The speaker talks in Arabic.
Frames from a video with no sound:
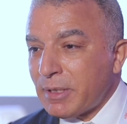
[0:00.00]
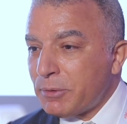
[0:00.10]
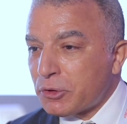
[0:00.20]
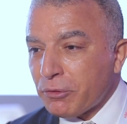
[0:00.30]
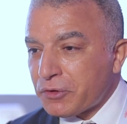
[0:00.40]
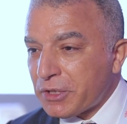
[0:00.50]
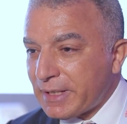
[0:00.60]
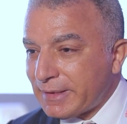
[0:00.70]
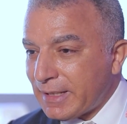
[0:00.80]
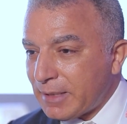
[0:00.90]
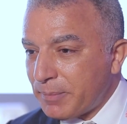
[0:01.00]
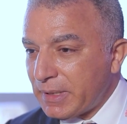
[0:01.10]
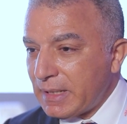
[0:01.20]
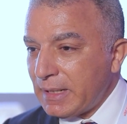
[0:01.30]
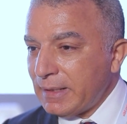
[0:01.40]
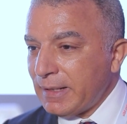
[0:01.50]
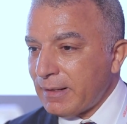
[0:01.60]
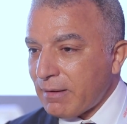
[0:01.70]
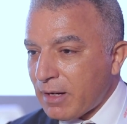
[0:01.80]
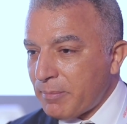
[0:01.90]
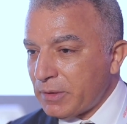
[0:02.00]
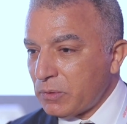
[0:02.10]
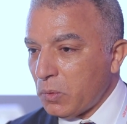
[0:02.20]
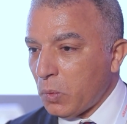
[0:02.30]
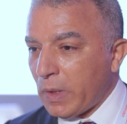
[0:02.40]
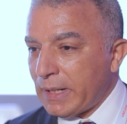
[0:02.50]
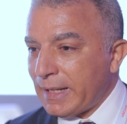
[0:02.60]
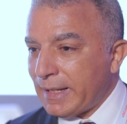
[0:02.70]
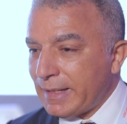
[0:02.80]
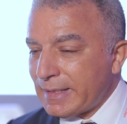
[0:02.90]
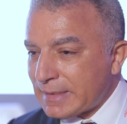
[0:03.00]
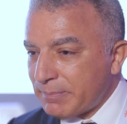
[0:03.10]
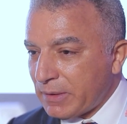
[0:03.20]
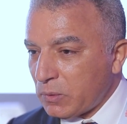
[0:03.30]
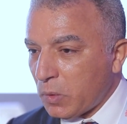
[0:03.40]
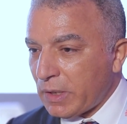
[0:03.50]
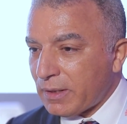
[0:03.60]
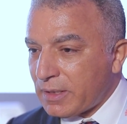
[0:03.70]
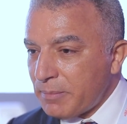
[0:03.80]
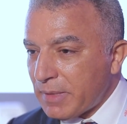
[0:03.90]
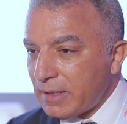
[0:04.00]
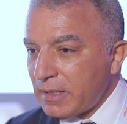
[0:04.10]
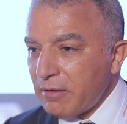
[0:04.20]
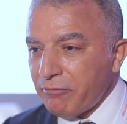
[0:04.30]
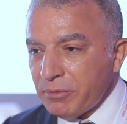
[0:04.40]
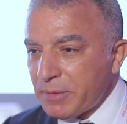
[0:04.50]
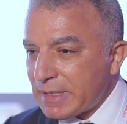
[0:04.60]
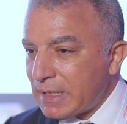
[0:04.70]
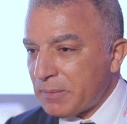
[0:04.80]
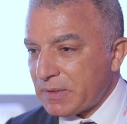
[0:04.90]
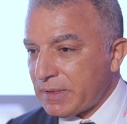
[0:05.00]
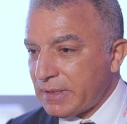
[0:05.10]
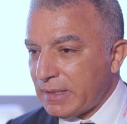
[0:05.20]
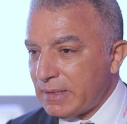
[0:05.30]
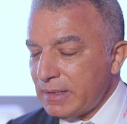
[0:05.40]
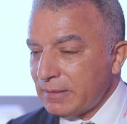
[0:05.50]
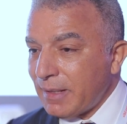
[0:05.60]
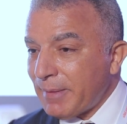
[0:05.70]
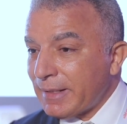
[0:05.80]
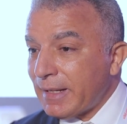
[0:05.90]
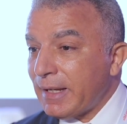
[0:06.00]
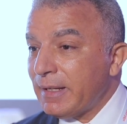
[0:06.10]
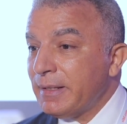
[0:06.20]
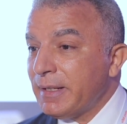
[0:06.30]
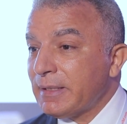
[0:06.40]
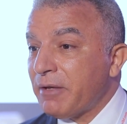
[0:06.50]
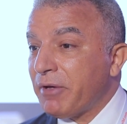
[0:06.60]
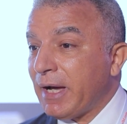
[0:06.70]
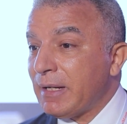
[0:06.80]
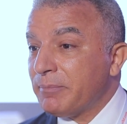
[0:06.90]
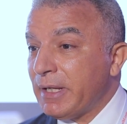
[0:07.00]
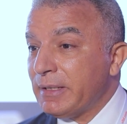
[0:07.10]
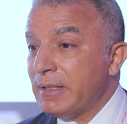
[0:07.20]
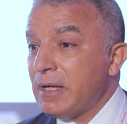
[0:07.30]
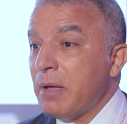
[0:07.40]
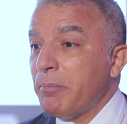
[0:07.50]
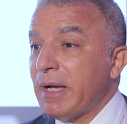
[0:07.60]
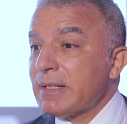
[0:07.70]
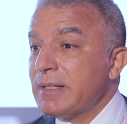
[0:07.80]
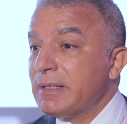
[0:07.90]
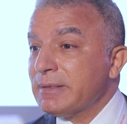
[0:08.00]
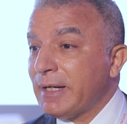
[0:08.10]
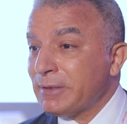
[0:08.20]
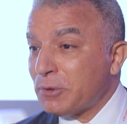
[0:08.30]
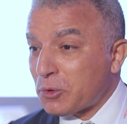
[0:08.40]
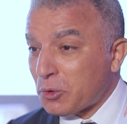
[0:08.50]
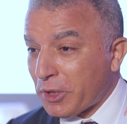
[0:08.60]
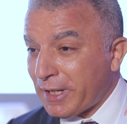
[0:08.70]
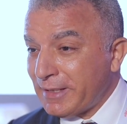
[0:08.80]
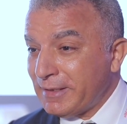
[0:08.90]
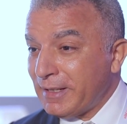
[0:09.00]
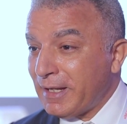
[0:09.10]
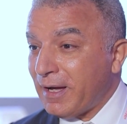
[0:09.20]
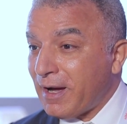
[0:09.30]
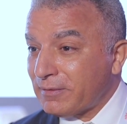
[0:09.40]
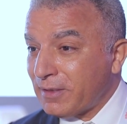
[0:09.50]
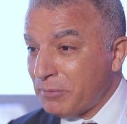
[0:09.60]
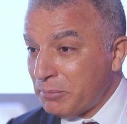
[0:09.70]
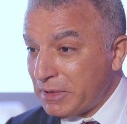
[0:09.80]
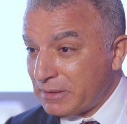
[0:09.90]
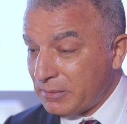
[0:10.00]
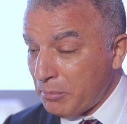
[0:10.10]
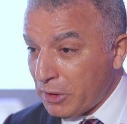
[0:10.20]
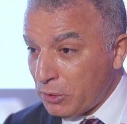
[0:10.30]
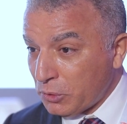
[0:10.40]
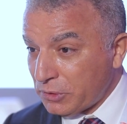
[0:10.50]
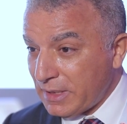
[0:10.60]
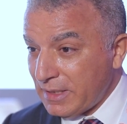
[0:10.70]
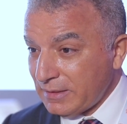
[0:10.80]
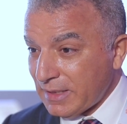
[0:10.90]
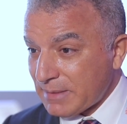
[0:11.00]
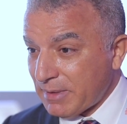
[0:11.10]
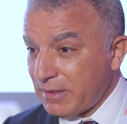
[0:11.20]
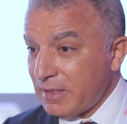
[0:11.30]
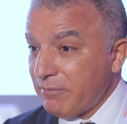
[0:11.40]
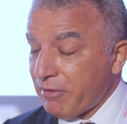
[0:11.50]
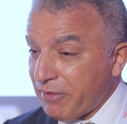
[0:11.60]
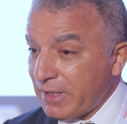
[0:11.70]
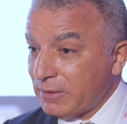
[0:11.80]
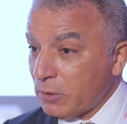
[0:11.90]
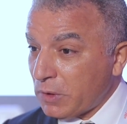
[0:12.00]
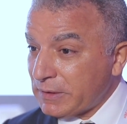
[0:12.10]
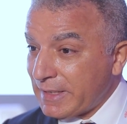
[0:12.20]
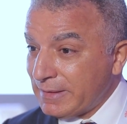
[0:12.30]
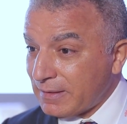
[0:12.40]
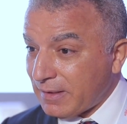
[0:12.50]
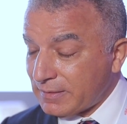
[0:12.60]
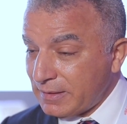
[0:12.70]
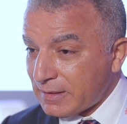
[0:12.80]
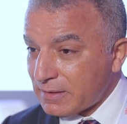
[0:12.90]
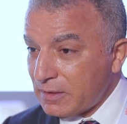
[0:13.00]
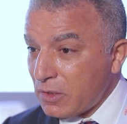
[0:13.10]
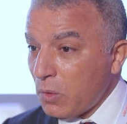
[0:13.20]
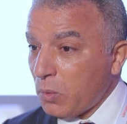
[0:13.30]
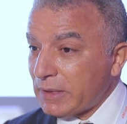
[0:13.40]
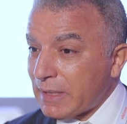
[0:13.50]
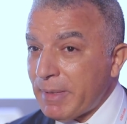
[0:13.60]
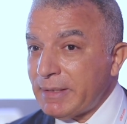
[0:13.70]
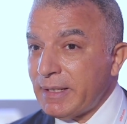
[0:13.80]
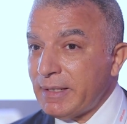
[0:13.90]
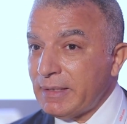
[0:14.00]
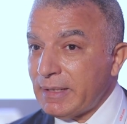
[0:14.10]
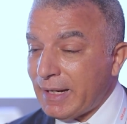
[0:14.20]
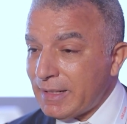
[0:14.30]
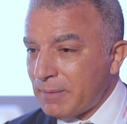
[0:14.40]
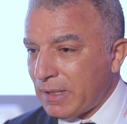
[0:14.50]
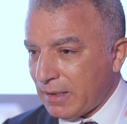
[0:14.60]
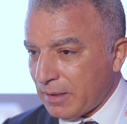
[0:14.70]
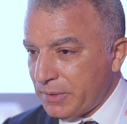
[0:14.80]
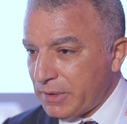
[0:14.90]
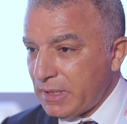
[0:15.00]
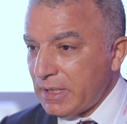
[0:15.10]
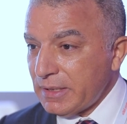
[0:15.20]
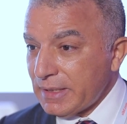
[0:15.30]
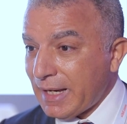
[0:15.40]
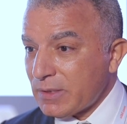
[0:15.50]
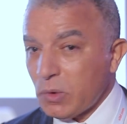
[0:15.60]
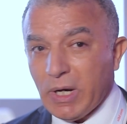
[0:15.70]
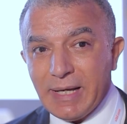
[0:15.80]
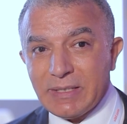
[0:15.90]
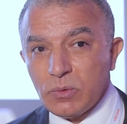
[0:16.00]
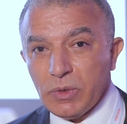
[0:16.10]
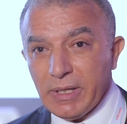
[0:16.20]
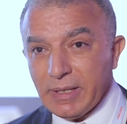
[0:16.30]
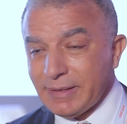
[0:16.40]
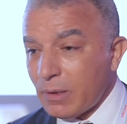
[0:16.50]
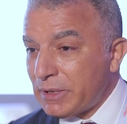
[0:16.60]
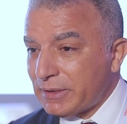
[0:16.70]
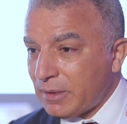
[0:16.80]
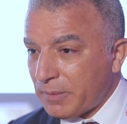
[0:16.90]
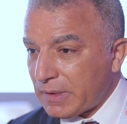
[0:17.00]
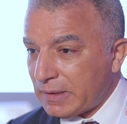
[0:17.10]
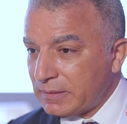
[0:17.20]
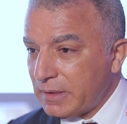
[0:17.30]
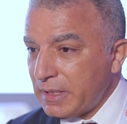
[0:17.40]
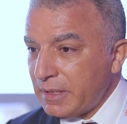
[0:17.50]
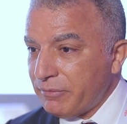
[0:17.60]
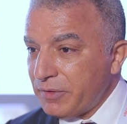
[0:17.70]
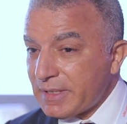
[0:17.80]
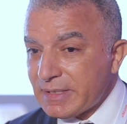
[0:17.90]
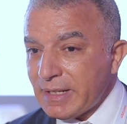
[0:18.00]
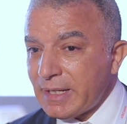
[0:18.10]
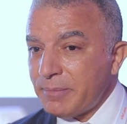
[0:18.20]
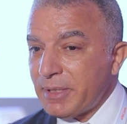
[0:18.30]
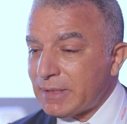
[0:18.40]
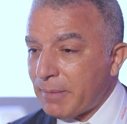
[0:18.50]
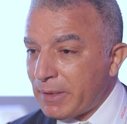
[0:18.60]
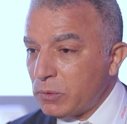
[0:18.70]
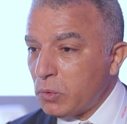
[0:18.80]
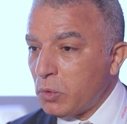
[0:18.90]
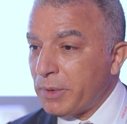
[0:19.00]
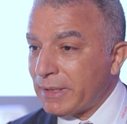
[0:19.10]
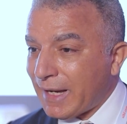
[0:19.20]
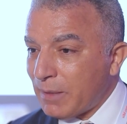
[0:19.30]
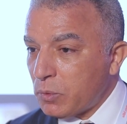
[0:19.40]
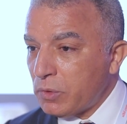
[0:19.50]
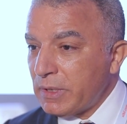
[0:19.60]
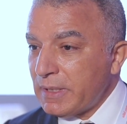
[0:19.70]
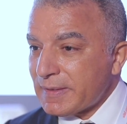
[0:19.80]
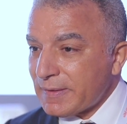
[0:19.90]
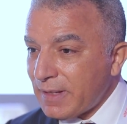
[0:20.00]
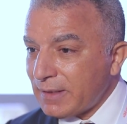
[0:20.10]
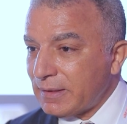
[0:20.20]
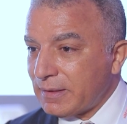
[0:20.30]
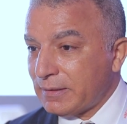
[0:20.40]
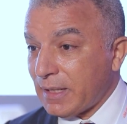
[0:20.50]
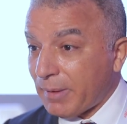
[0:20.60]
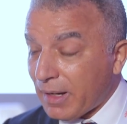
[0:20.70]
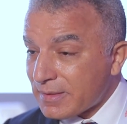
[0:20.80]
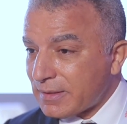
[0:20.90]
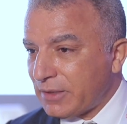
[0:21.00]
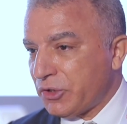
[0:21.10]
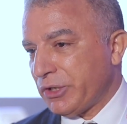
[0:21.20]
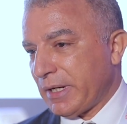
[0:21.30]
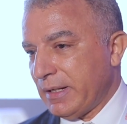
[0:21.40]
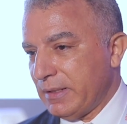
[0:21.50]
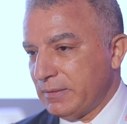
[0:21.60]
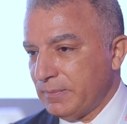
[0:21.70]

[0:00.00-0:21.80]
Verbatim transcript: ما بنشوفش الكتاب لا رقما ولا اسما ولا قيمه في الميزانيه المصريه ده معناها ان احنا في عالم تاني مع زياده عدد السكان الى اكثر من 100 مليون نسمه ففعلا الوضع جدا خطير واتمنى ان العالم العربي يحذو حذو دوله الامارات في ازاي بيتبنوا وبيدعموا صناعه الكتاب خاصه الشرق